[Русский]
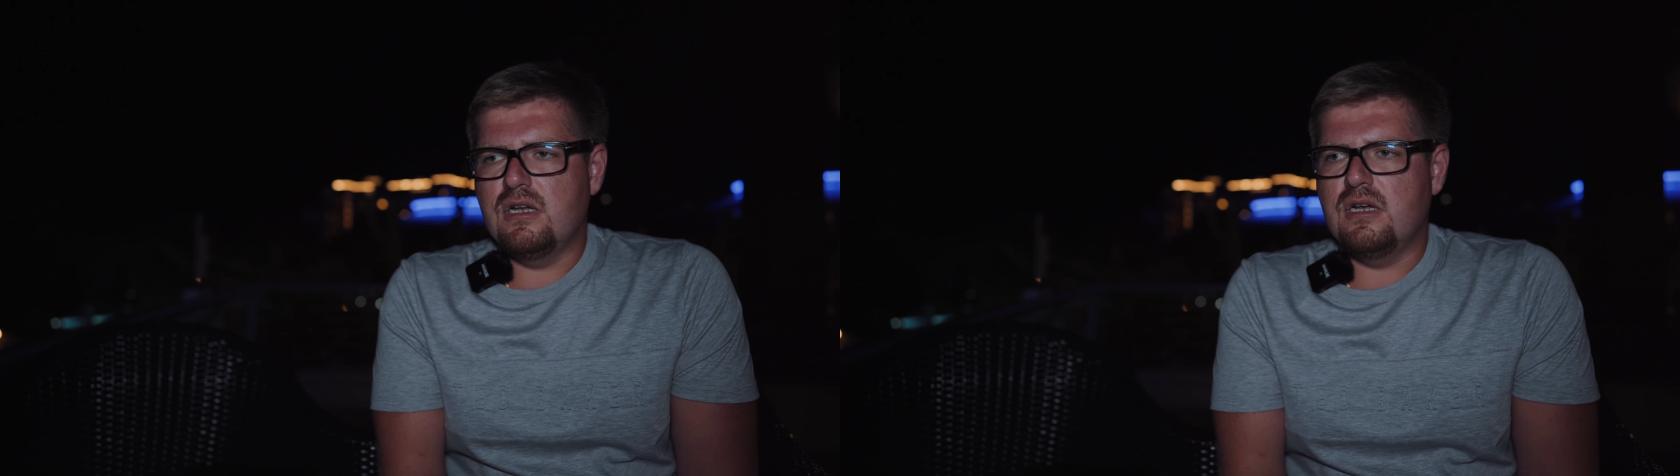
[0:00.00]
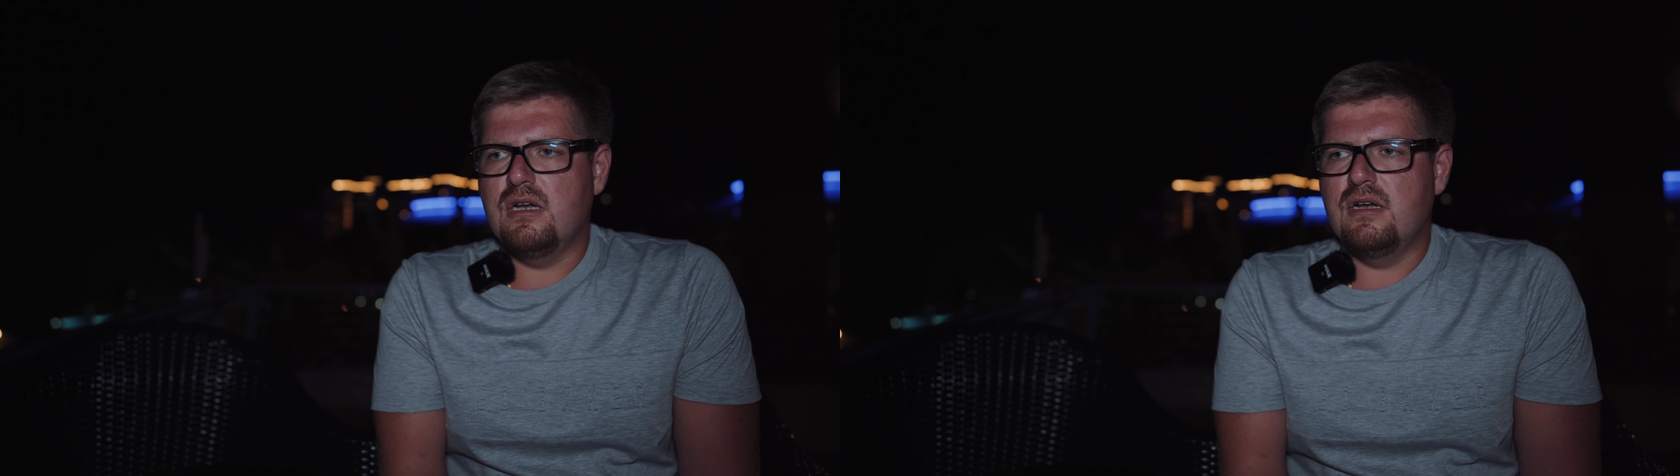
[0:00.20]

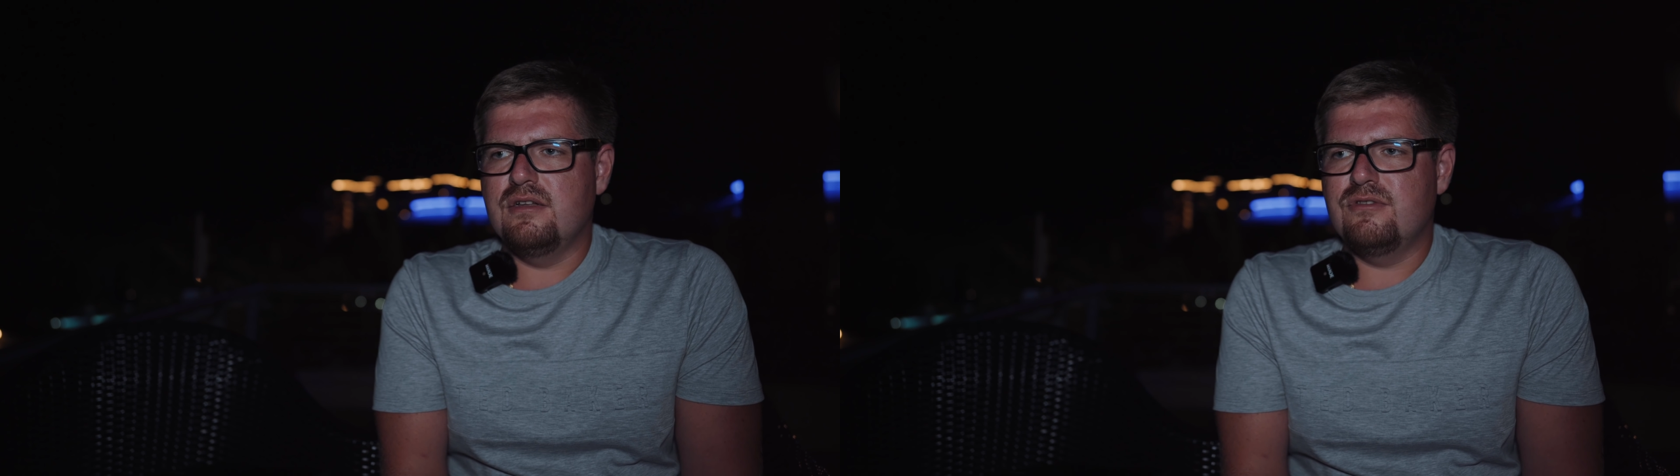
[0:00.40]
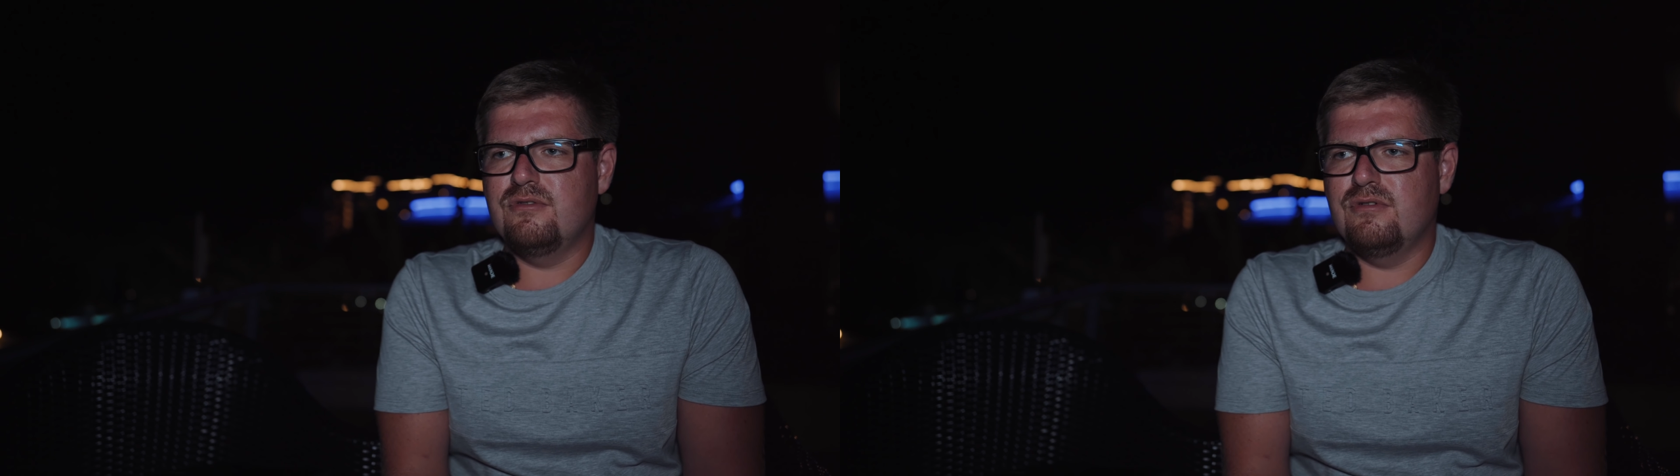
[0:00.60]

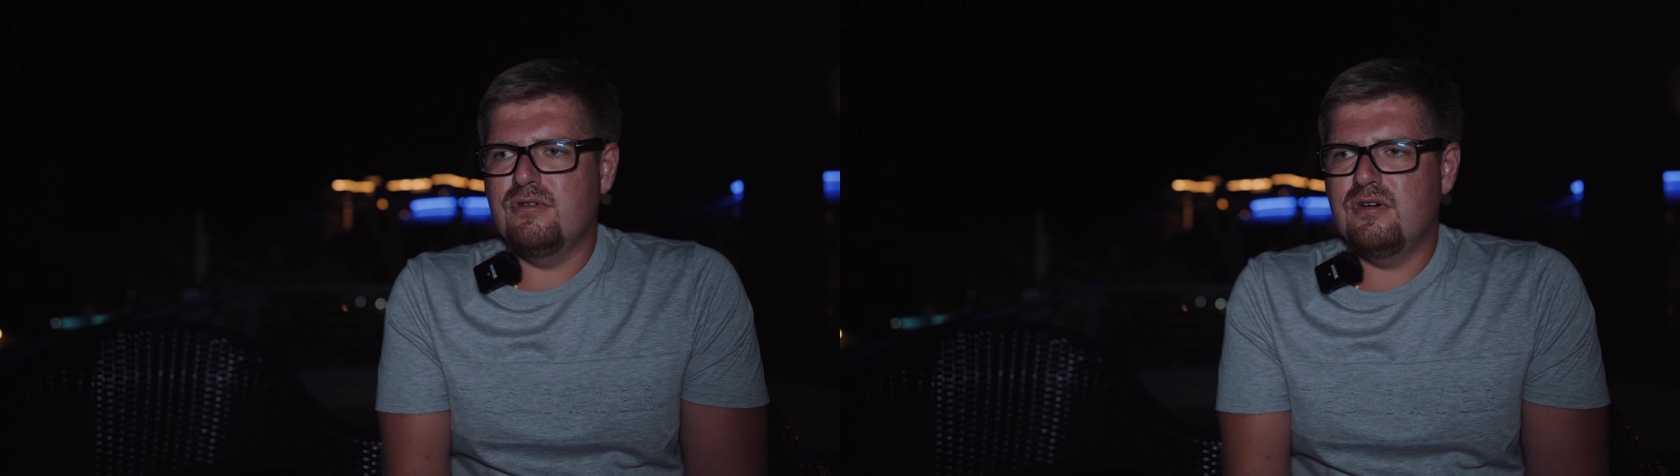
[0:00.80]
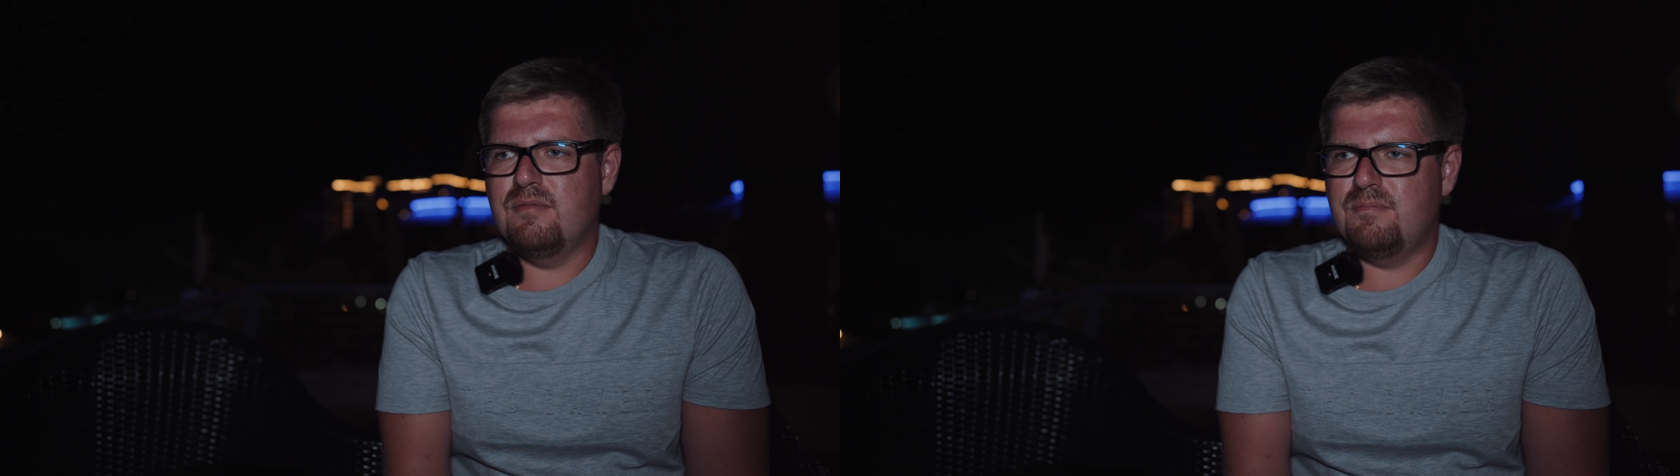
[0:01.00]
а, то